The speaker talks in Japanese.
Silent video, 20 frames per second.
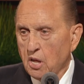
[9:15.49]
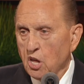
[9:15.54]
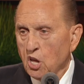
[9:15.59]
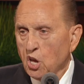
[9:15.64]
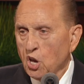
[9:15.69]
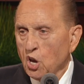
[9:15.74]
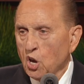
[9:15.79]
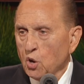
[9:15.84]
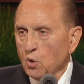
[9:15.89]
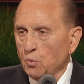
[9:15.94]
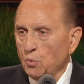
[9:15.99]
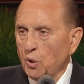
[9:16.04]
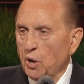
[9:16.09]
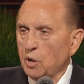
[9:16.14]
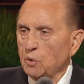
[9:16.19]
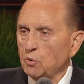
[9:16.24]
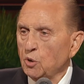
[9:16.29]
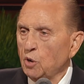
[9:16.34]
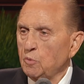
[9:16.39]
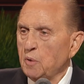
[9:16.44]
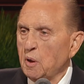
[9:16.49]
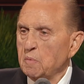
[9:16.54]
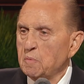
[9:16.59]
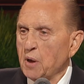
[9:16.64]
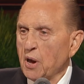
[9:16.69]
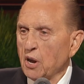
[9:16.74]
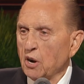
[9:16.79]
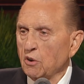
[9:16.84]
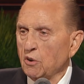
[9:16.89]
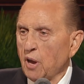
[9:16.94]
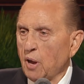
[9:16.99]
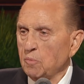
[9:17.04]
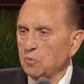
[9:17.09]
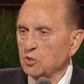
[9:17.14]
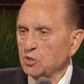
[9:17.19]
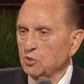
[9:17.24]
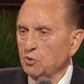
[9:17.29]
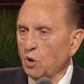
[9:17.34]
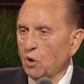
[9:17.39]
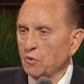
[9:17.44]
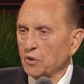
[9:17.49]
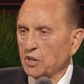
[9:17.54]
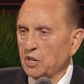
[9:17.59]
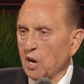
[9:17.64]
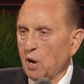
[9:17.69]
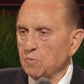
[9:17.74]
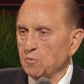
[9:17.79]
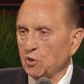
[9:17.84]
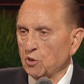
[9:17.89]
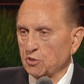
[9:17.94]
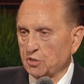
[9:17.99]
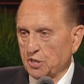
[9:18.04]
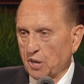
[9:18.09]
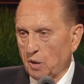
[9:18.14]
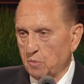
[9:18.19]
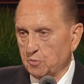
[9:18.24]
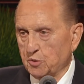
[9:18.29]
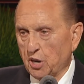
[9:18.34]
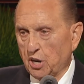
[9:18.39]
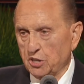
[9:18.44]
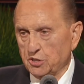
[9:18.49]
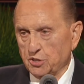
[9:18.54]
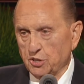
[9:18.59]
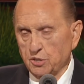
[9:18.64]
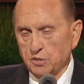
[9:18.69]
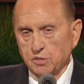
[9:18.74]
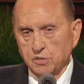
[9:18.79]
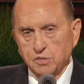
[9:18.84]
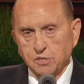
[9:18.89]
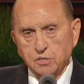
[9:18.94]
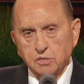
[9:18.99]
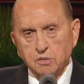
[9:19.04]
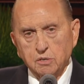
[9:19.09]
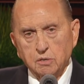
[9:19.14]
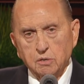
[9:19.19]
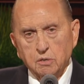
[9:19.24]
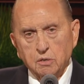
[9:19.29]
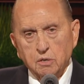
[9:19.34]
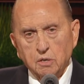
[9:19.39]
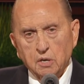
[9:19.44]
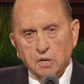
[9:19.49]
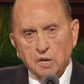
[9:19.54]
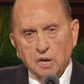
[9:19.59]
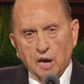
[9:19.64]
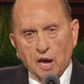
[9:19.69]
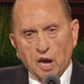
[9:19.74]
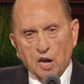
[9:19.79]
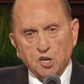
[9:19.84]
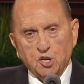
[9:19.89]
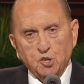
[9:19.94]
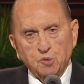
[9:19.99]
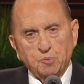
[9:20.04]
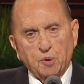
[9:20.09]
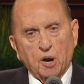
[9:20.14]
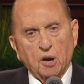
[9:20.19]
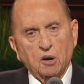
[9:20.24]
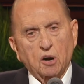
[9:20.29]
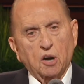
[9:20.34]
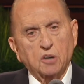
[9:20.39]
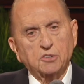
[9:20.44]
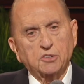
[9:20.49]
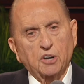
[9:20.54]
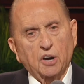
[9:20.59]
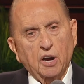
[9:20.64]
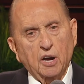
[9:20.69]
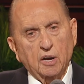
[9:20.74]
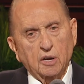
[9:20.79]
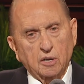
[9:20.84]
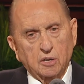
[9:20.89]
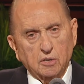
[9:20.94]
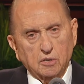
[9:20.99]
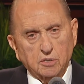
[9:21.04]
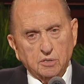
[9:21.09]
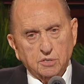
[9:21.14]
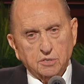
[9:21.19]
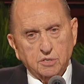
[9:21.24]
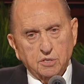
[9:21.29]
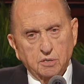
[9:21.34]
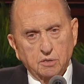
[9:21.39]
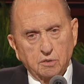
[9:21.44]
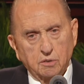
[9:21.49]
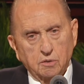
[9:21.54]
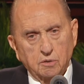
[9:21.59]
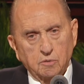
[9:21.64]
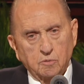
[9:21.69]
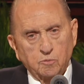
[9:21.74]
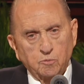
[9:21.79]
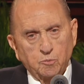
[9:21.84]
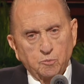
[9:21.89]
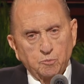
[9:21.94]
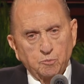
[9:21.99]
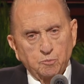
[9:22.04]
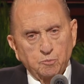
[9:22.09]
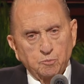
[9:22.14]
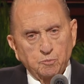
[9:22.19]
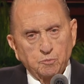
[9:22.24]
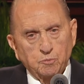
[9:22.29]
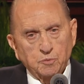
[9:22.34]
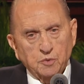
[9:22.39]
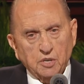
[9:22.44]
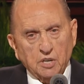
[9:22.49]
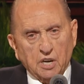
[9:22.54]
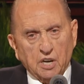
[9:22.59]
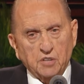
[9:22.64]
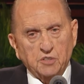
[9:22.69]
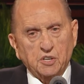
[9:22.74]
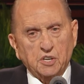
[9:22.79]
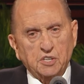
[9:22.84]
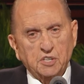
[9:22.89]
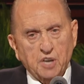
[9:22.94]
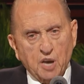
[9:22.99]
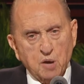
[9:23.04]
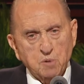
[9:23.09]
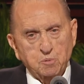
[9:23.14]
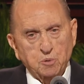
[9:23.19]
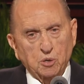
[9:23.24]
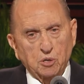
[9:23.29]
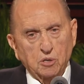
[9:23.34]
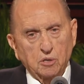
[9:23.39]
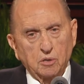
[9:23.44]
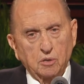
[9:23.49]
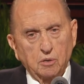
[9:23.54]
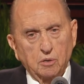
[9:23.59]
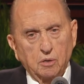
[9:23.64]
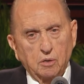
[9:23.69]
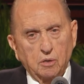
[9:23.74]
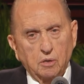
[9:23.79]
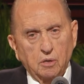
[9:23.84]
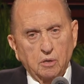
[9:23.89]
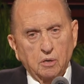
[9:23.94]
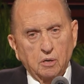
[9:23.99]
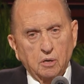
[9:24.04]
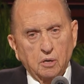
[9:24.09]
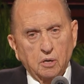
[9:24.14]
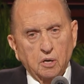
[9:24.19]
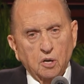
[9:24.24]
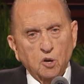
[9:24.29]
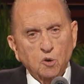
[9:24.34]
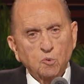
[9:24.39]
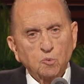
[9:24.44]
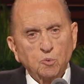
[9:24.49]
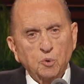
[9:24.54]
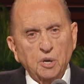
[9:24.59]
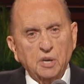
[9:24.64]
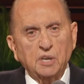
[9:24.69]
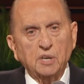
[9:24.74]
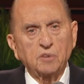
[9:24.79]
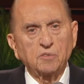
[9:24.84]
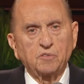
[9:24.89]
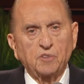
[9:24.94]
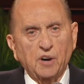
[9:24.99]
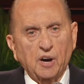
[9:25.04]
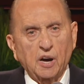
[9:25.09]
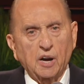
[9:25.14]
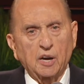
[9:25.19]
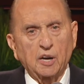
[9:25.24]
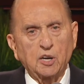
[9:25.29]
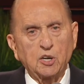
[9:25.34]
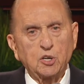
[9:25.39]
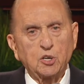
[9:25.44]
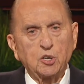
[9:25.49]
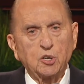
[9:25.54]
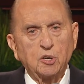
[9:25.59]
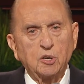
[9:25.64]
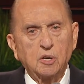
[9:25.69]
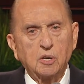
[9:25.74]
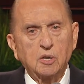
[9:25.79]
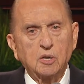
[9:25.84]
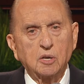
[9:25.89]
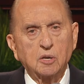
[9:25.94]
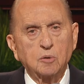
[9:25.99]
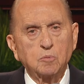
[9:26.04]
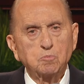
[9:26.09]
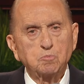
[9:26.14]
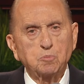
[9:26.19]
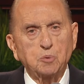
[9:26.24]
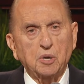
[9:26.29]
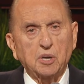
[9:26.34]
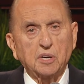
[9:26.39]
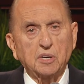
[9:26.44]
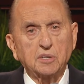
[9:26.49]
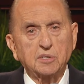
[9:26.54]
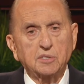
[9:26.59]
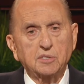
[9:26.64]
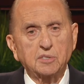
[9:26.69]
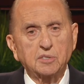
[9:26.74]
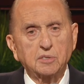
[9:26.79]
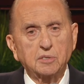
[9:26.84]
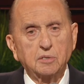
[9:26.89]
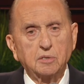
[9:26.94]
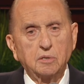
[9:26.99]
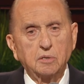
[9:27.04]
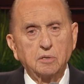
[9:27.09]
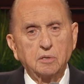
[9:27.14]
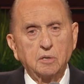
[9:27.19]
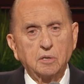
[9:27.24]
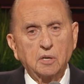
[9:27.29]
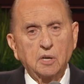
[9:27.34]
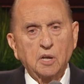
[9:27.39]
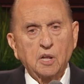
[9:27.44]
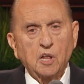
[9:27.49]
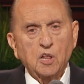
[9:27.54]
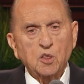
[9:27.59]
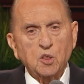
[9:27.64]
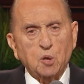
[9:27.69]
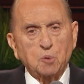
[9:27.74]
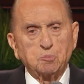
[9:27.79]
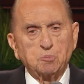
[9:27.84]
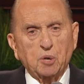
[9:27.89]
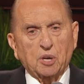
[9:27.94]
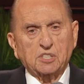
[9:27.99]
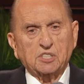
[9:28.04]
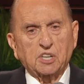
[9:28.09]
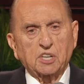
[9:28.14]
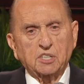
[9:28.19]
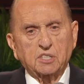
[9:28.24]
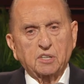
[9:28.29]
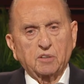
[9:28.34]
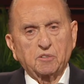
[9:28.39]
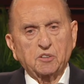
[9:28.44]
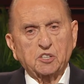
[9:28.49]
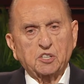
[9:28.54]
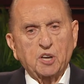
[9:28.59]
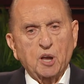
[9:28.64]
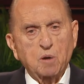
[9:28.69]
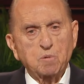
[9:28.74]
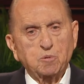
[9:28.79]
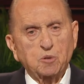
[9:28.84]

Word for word: 神殿に行く時に神殿で交わす制約を思い起こす時に私たちは誘惑に打ち勝ち試練を耐え忍ぶことができます神殿で私たちは平安を見いだすことができるのです